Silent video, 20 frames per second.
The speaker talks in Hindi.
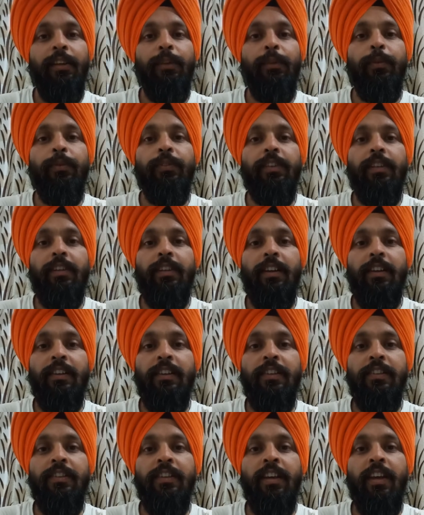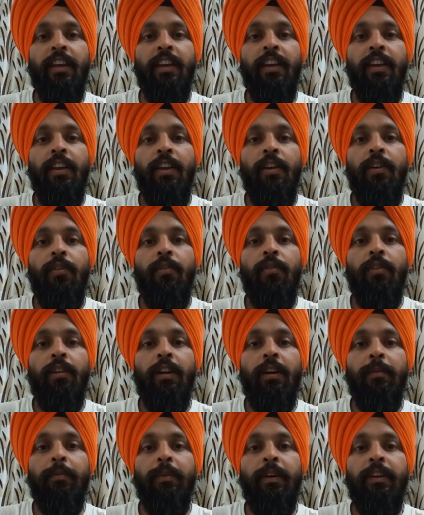तो इसे कर लीजिए और
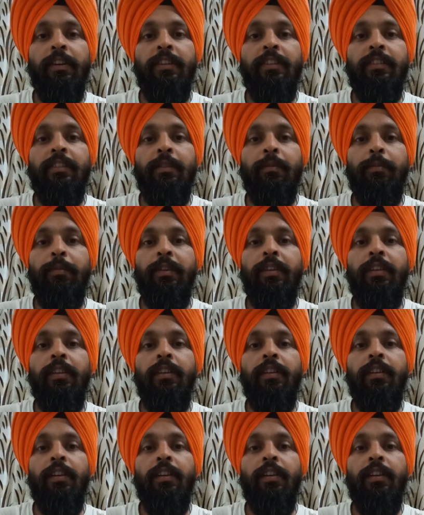हमारी सभी